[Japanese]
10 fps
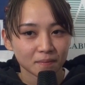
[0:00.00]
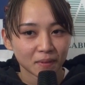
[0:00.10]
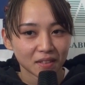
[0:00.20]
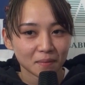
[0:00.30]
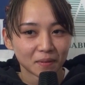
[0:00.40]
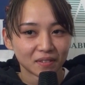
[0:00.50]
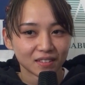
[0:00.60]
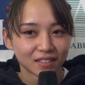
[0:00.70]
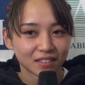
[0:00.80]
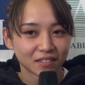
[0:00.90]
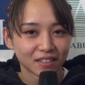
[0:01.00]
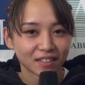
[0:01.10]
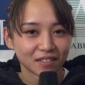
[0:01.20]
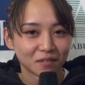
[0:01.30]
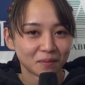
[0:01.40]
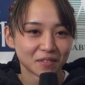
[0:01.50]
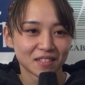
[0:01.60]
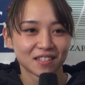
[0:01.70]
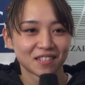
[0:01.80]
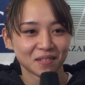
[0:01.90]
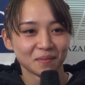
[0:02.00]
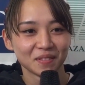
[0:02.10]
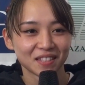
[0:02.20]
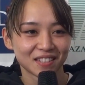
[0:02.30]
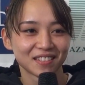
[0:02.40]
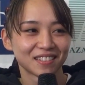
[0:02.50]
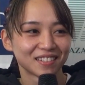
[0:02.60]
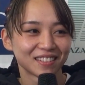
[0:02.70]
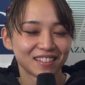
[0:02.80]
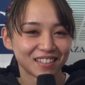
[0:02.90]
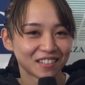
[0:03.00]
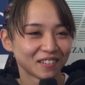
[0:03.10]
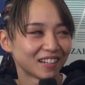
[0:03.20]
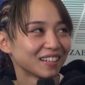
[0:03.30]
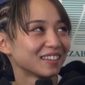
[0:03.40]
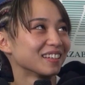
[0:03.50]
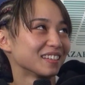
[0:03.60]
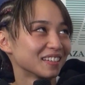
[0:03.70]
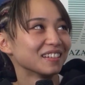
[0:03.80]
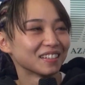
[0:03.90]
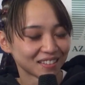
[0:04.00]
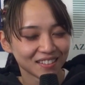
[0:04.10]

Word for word: まあでもそれをも潰す勢いがあったんで